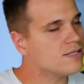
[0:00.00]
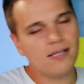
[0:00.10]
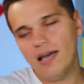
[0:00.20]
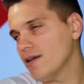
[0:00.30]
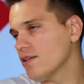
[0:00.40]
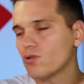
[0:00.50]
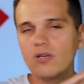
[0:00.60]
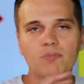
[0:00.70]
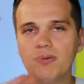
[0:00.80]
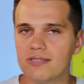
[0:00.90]
Не знаю,
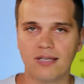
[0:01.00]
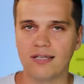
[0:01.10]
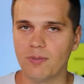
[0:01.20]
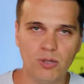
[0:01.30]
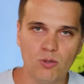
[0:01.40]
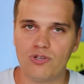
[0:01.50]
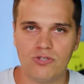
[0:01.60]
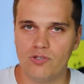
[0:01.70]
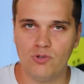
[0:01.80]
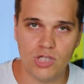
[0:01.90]
насколько быстро это
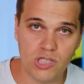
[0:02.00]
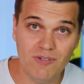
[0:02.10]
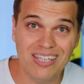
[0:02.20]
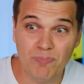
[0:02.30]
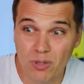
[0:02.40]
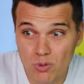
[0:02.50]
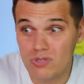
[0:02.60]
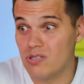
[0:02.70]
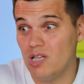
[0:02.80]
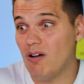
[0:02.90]
получится осуществить и
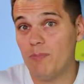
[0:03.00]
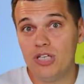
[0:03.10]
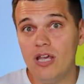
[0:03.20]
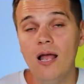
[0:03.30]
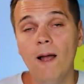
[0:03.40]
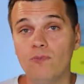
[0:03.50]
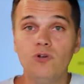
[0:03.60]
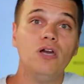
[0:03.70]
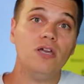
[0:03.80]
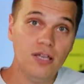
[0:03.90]
получится ли вообще,
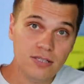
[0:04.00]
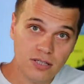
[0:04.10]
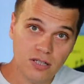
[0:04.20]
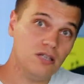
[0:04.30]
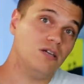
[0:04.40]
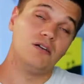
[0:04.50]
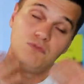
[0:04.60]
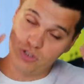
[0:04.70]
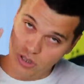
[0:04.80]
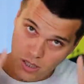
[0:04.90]
но я
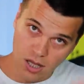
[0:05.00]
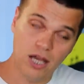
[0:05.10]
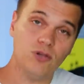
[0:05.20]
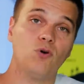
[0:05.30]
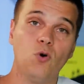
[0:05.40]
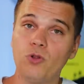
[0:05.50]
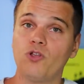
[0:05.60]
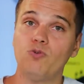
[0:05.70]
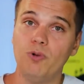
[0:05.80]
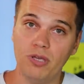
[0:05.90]
искренне желаю
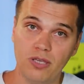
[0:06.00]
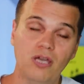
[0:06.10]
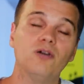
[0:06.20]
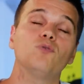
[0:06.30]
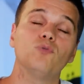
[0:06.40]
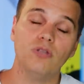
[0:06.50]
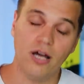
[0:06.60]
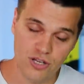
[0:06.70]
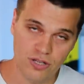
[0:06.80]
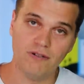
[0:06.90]
холдингу BBK
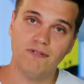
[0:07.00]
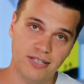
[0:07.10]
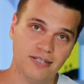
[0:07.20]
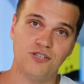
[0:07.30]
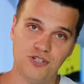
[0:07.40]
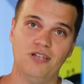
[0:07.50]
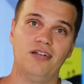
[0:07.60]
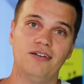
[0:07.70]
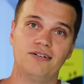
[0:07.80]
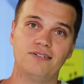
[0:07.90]
удачи в этих начинаниях